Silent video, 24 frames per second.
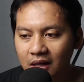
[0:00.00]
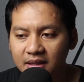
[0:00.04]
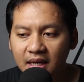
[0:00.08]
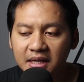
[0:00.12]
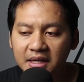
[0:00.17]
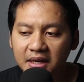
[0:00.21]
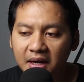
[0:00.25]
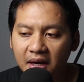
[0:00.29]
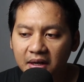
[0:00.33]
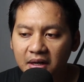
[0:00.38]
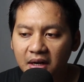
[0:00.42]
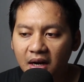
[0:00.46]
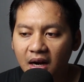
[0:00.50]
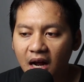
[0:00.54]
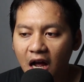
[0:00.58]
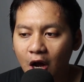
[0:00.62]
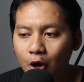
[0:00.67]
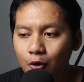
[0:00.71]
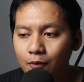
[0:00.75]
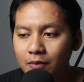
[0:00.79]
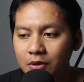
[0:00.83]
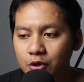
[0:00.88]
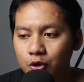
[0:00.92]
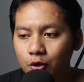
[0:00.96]
Jadi kadang
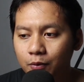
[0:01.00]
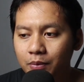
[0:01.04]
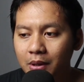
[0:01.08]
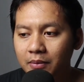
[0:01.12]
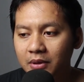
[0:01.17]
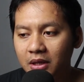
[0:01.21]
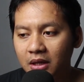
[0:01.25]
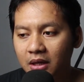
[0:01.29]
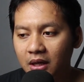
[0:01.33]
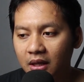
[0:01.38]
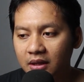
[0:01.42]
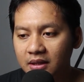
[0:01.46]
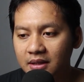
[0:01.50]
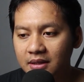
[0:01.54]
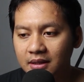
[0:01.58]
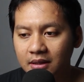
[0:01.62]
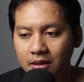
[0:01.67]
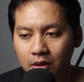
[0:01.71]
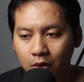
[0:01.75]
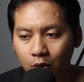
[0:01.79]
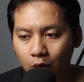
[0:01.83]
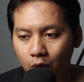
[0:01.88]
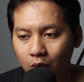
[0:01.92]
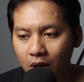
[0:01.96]
aku mencoba mendekati
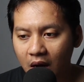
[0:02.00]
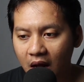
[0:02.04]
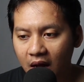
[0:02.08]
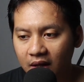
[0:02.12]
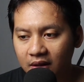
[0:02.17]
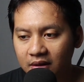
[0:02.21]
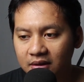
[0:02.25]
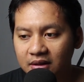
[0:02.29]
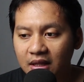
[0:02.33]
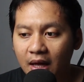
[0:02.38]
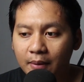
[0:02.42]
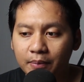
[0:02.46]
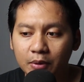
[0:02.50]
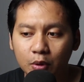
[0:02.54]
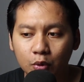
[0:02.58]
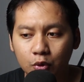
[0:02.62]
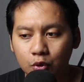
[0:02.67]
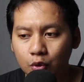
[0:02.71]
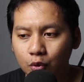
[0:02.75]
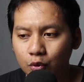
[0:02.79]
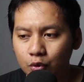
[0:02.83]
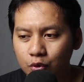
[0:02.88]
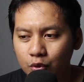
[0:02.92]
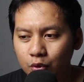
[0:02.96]
seseorang, tapi
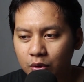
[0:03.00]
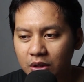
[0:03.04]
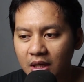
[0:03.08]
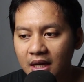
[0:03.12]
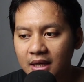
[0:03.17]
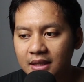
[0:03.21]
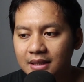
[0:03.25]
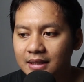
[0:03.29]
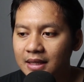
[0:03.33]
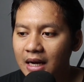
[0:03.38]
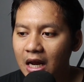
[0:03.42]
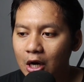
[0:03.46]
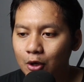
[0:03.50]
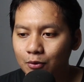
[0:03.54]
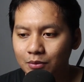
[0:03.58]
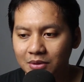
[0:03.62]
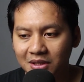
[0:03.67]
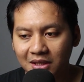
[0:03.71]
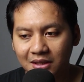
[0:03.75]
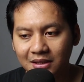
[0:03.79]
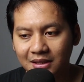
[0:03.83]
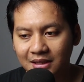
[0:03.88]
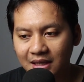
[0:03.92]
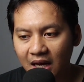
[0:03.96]
ujung-ujungnya selalu
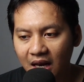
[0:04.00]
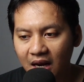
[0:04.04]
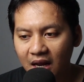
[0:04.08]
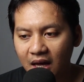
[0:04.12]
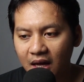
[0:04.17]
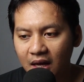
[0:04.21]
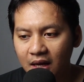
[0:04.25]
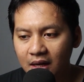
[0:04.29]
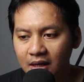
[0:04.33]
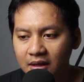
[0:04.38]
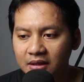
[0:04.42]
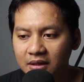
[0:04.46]
menjadi salah